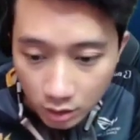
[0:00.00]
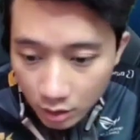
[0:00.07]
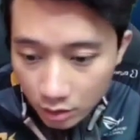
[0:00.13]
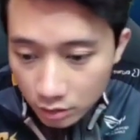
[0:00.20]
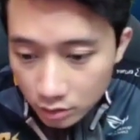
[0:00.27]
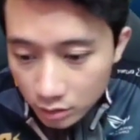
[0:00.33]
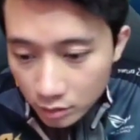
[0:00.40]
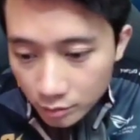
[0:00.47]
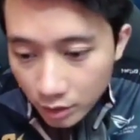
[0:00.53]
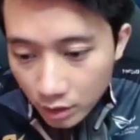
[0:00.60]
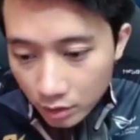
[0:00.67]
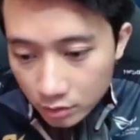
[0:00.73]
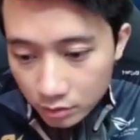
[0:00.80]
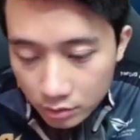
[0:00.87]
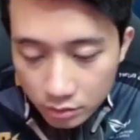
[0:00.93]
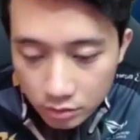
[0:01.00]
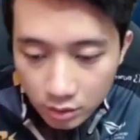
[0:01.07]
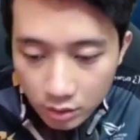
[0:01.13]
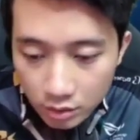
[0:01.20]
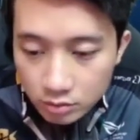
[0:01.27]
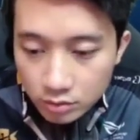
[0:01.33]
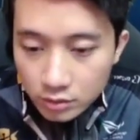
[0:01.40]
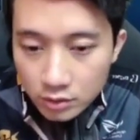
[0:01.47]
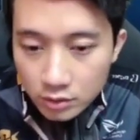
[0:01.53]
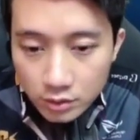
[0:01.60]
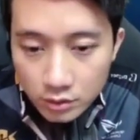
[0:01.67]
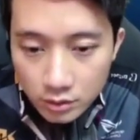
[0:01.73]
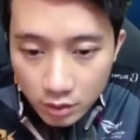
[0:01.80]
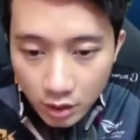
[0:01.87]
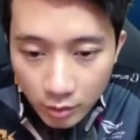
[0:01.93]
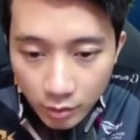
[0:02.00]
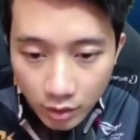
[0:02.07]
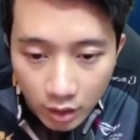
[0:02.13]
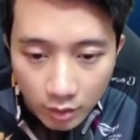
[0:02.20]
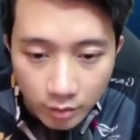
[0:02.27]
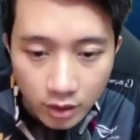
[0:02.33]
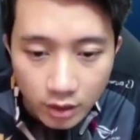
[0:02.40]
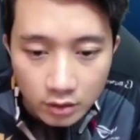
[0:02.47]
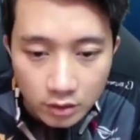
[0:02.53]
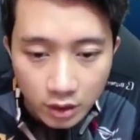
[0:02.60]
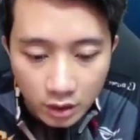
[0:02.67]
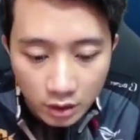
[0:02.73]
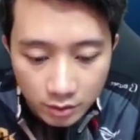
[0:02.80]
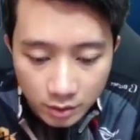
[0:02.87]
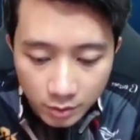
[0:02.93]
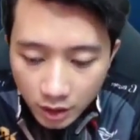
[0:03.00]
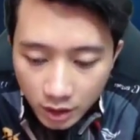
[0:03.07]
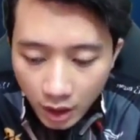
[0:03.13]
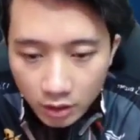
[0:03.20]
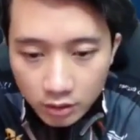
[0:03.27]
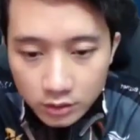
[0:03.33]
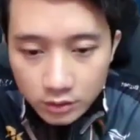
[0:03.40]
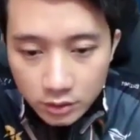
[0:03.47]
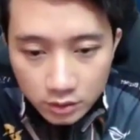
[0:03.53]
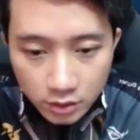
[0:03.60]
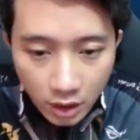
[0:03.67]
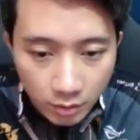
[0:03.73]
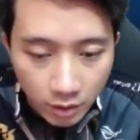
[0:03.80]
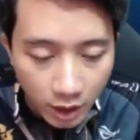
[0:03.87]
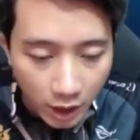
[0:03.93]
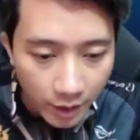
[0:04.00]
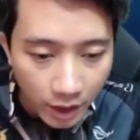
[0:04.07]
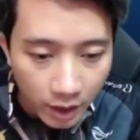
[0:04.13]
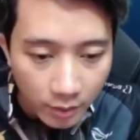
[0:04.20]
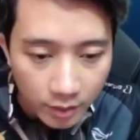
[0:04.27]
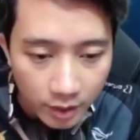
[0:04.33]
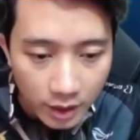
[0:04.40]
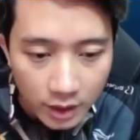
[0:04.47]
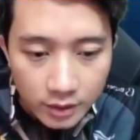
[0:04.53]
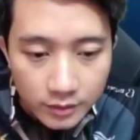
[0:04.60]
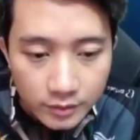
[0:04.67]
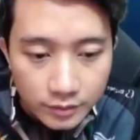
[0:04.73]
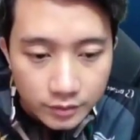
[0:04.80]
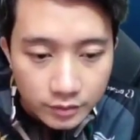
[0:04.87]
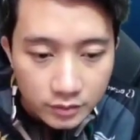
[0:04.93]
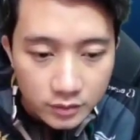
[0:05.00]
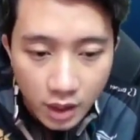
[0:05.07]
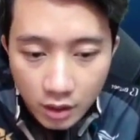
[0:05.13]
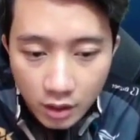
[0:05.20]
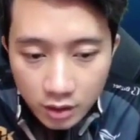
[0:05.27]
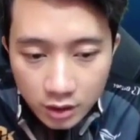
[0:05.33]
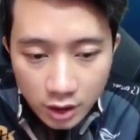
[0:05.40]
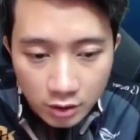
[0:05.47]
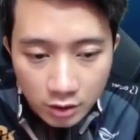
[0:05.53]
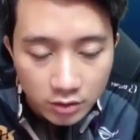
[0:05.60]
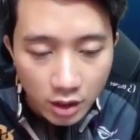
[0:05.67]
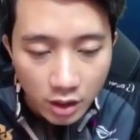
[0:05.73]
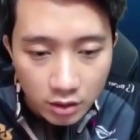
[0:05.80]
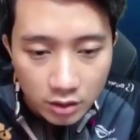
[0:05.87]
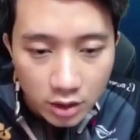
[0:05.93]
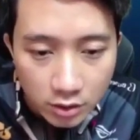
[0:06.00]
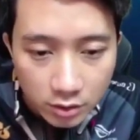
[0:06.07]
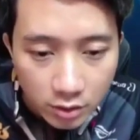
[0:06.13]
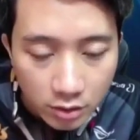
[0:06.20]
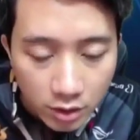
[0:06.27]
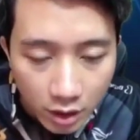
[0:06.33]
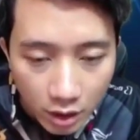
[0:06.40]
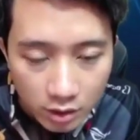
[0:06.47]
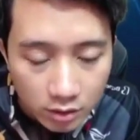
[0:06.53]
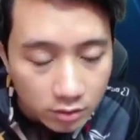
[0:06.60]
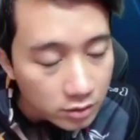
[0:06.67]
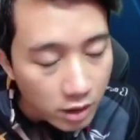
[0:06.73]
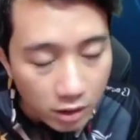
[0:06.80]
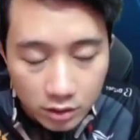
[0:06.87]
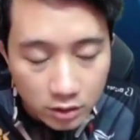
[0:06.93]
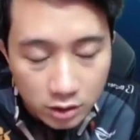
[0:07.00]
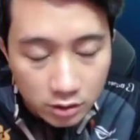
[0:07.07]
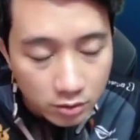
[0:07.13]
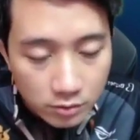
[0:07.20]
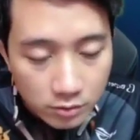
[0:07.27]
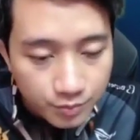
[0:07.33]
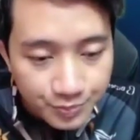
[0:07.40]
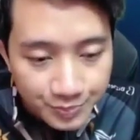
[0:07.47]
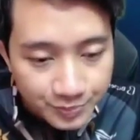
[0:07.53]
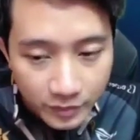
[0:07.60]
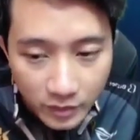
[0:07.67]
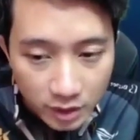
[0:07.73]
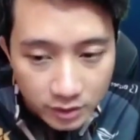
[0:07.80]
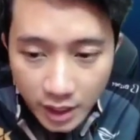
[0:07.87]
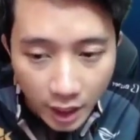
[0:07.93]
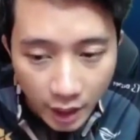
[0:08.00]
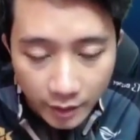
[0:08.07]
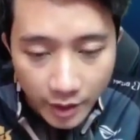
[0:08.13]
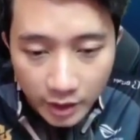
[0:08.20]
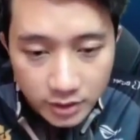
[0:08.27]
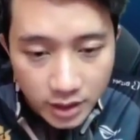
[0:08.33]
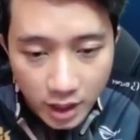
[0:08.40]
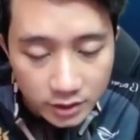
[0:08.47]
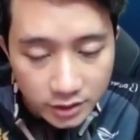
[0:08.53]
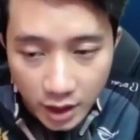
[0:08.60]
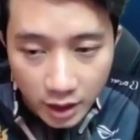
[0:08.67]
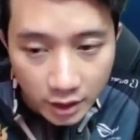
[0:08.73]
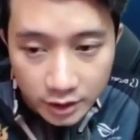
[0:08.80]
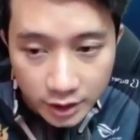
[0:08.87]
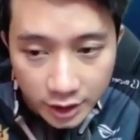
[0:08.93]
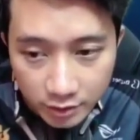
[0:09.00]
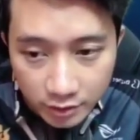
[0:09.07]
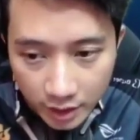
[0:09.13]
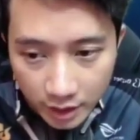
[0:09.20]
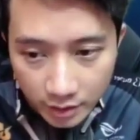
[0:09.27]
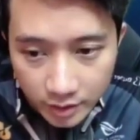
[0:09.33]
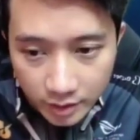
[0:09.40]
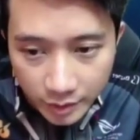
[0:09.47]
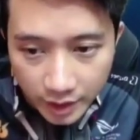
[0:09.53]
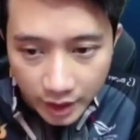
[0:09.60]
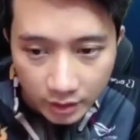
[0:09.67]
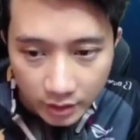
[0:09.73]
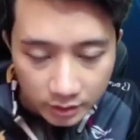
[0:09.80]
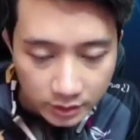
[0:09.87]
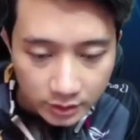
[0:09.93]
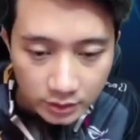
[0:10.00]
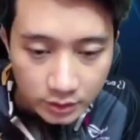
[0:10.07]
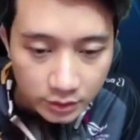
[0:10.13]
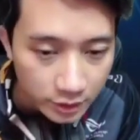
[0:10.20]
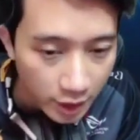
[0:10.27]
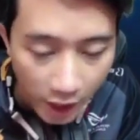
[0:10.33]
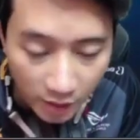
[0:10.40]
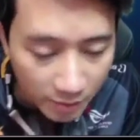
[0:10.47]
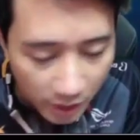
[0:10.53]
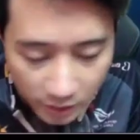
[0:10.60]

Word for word: tim aduh aduh nggak boleh begitu ya teman-teman ya nggak boleh bang nggak boleh jangan ditiru jangan ditiru orang kayak gitu jangan ditiru jangan bang jangan jangan ditiru ya teman-teman ya jangan bang jangan